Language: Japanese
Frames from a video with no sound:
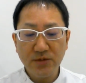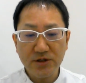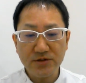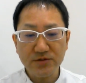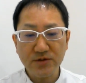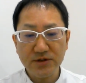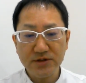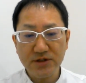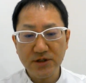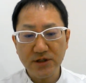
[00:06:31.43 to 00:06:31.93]
ま
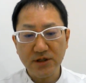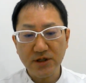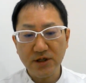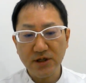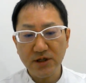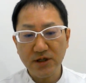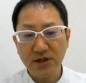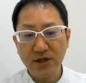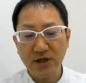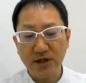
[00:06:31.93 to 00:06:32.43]
ずは整
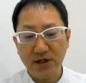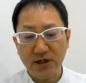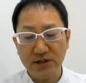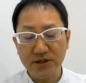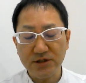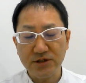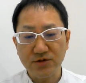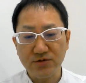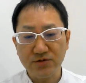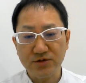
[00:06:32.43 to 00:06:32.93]
形科
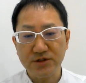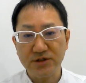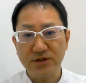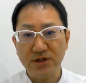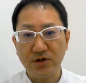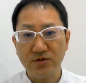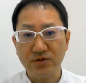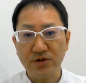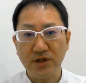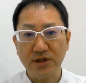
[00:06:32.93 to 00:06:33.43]
医師の診
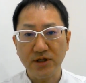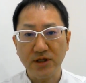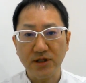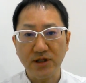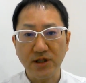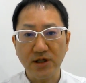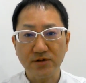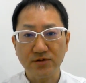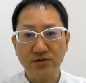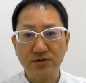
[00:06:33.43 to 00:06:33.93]
断を受けてい
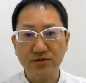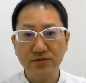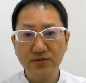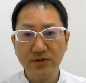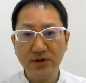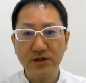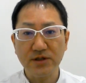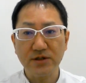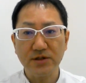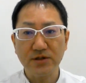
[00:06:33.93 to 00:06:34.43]
ただくっていう
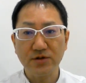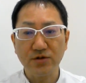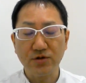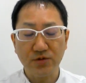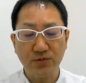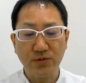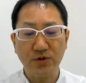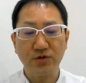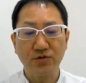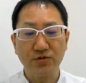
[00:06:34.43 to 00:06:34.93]
のは、と
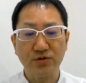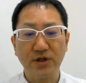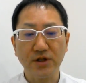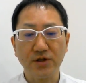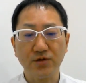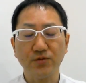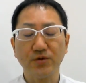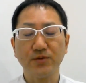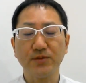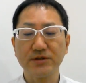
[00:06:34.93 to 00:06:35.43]
てもいいことだ
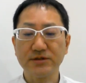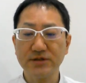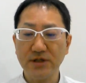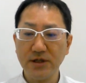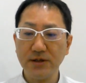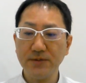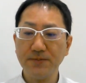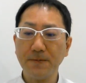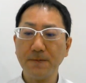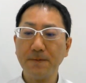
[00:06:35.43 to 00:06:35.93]
と思います
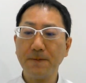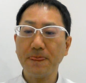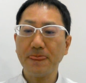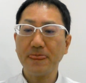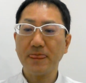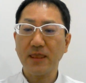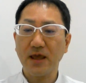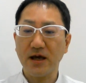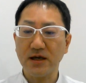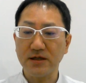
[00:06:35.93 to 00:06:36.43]
ね。
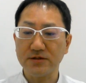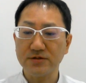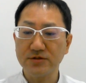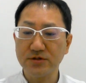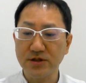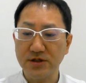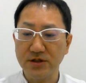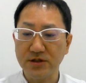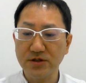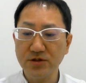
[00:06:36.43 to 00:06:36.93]
はい、
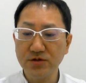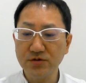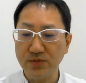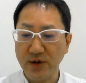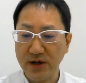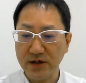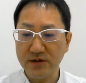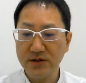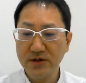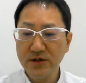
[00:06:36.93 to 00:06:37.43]
次、9
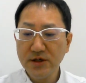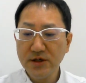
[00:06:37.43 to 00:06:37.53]
番。